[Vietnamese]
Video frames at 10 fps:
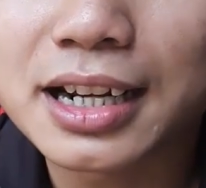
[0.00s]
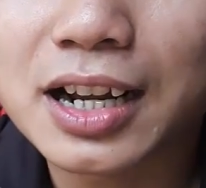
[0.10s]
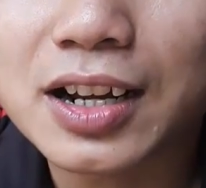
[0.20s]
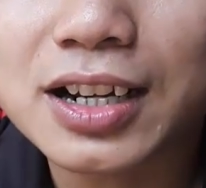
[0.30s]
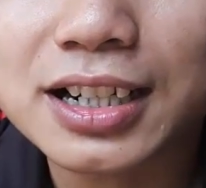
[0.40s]

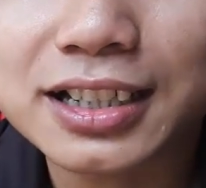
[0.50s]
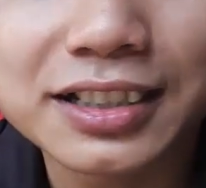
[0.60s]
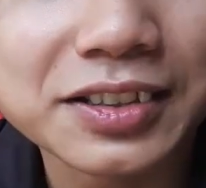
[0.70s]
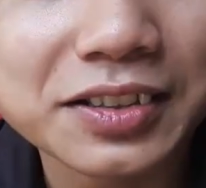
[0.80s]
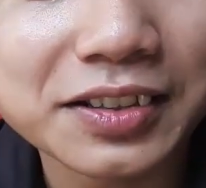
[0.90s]
đó
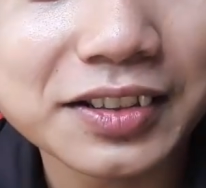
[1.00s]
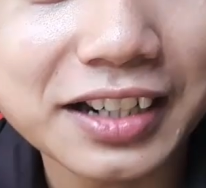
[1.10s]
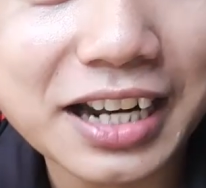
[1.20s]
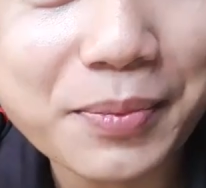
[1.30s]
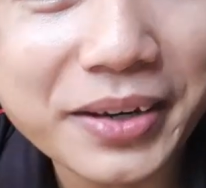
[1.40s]

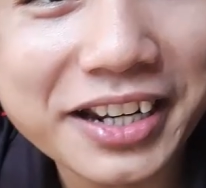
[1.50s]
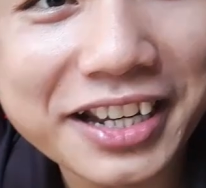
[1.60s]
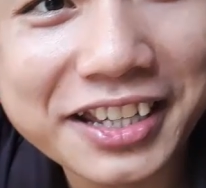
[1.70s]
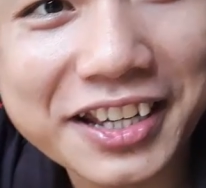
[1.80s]
đèn nó mini